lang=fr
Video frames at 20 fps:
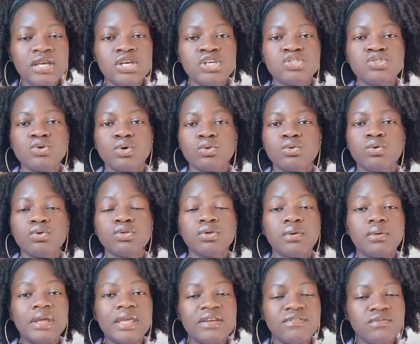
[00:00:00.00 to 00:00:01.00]
sur
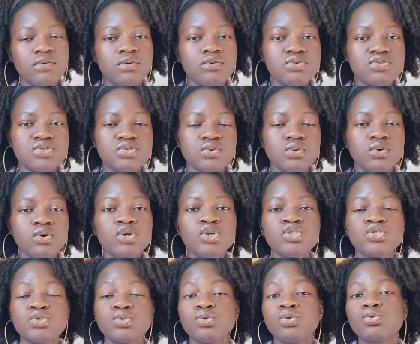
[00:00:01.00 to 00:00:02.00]
notre évolution,
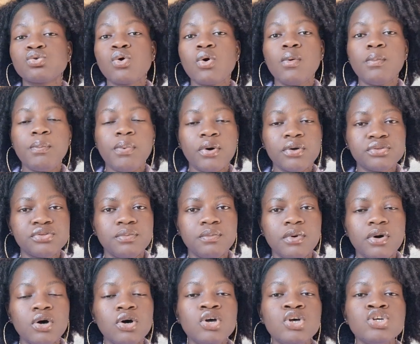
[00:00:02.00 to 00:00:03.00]
sur notre
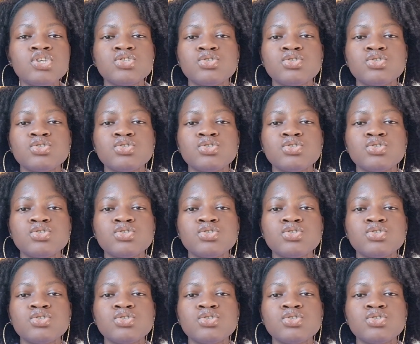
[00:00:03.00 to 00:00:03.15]
comportement,